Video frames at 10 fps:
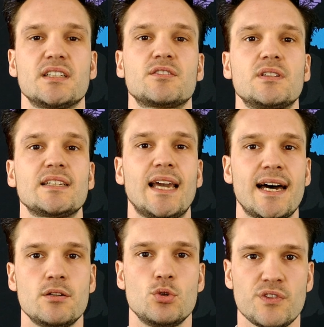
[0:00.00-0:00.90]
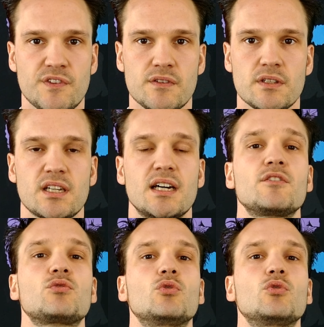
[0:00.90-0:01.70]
das du dann gerne nutzen kannst,